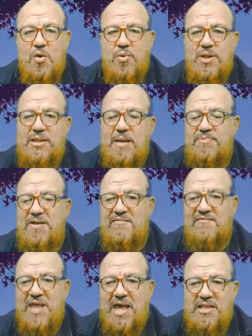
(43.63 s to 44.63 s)
وانت
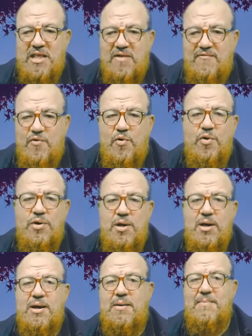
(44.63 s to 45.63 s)
بتفتح
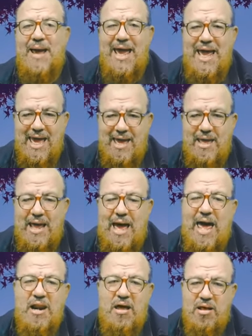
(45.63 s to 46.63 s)
التليفون معاه
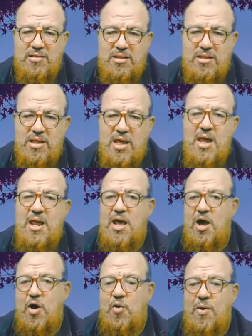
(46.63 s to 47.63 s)
على الخط
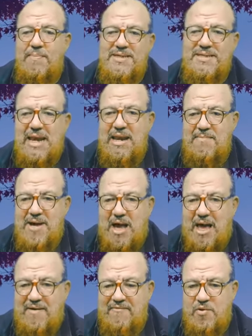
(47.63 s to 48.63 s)
هو بيسلمك
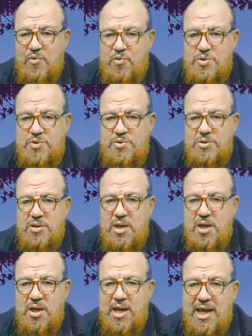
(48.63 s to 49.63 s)
على الفلوس
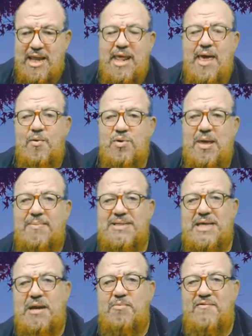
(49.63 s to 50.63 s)
هنا وده
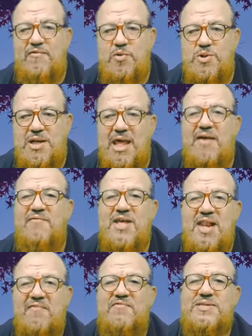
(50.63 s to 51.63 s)
بيسلمه الفلوس هناك في
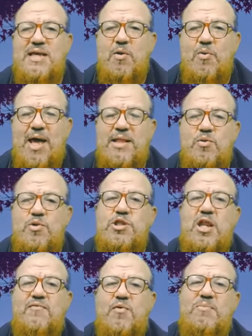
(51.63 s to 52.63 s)
نفس الوقت
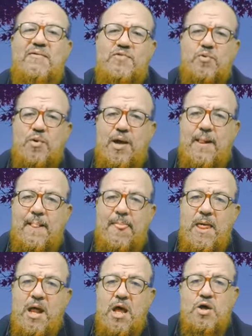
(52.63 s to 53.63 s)
والتليفون مفتوح
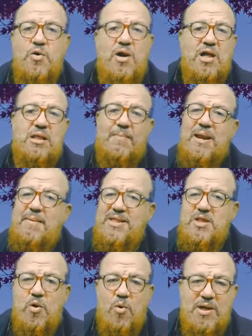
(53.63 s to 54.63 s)
يقول لك طب انا
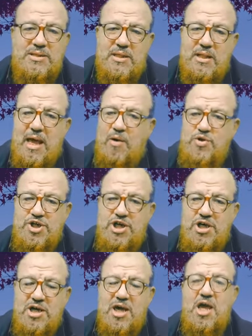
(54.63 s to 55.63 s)
له وصل او
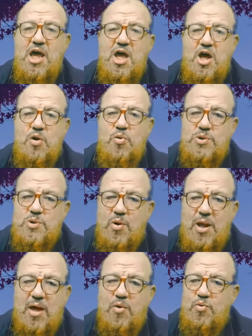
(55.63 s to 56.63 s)
شيك
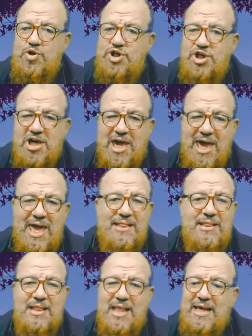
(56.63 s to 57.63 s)
الوصله والشيكات
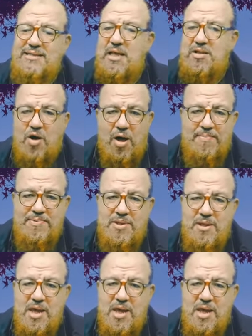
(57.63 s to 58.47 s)
ليست قبض